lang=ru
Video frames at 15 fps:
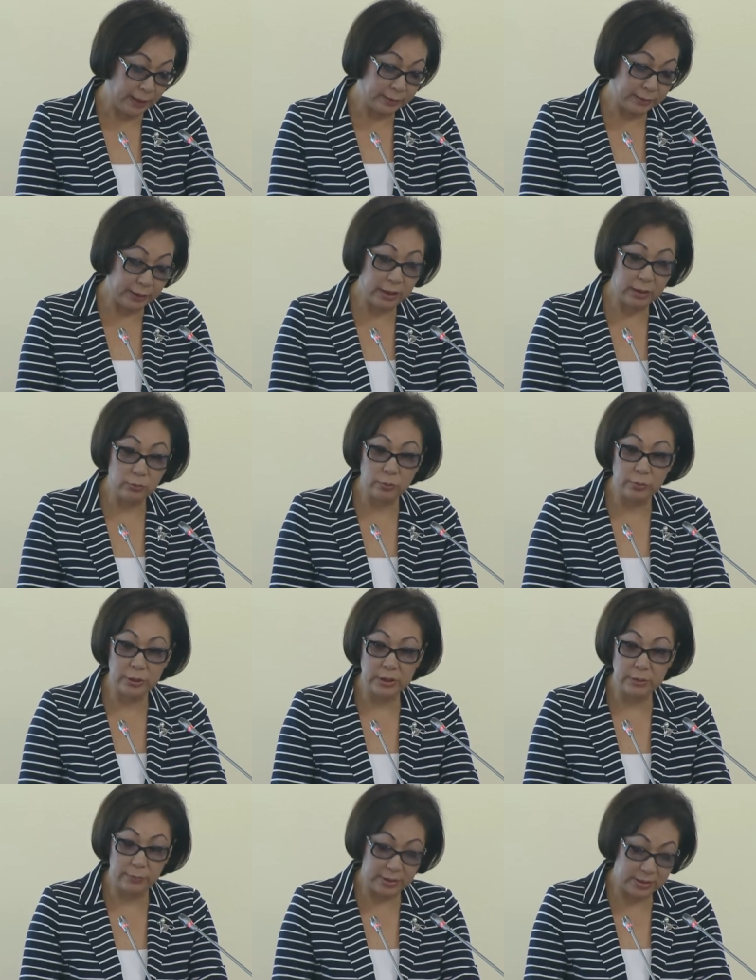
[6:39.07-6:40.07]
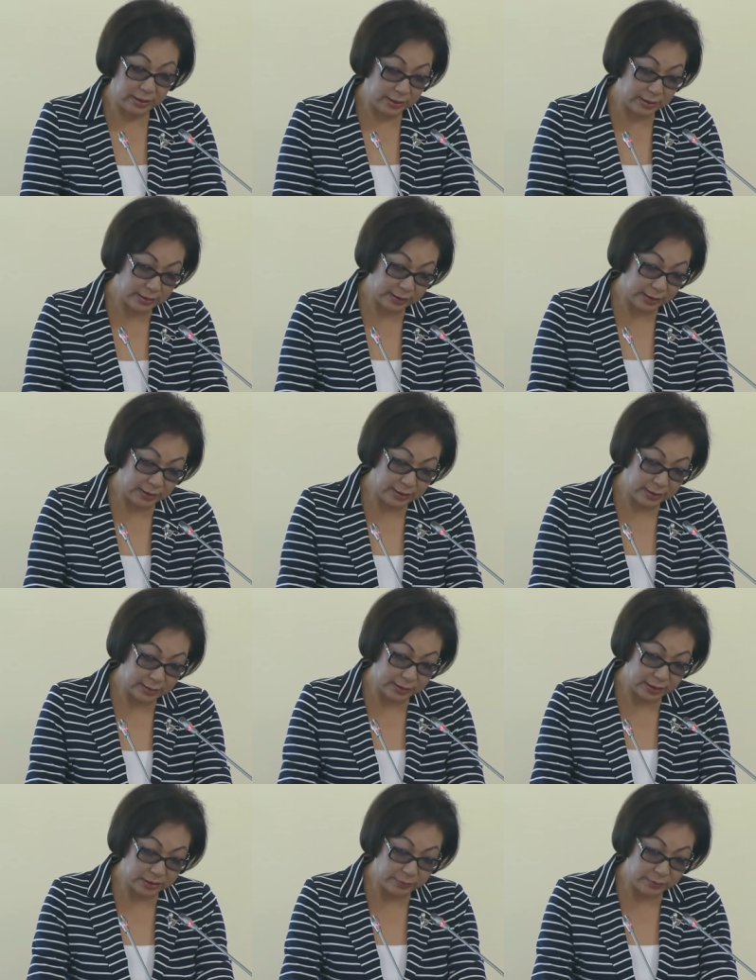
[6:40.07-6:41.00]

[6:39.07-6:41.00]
Таким образом, материнская и детская